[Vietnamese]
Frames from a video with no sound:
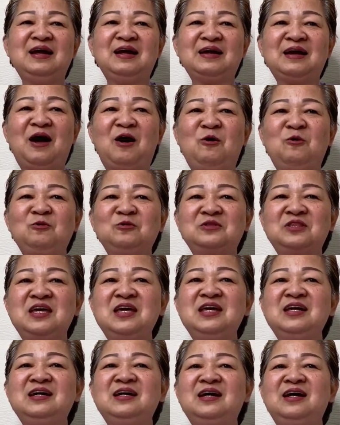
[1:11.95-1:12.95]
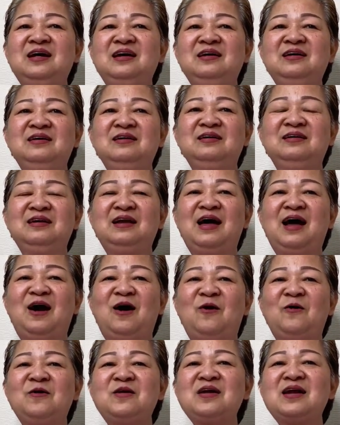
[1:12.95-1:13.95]
đầu tiên á là
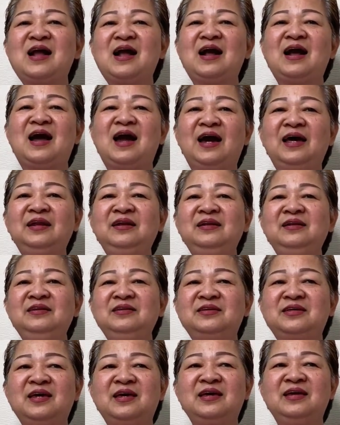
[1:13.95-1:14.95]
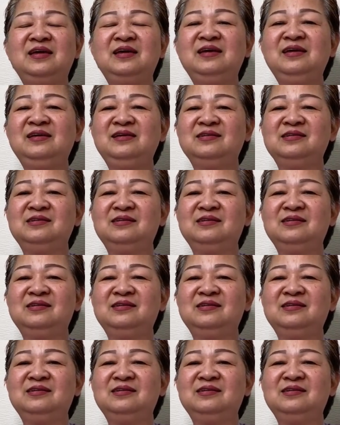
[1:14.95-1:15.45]
hỏi rằng anh chị